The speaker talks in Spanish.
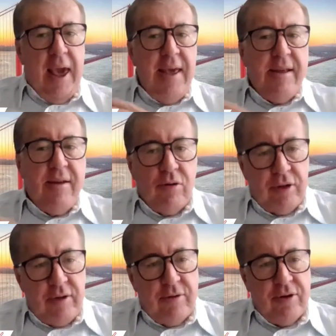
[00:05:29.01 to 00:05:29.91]
e
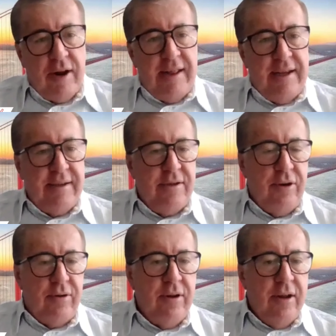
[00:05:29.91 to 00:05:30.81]
inconstitucional
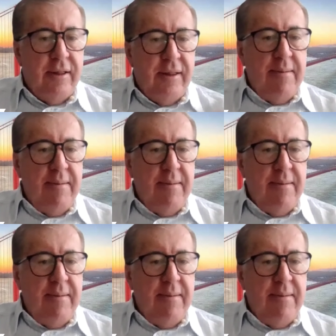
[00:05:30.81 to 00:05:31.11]
decisión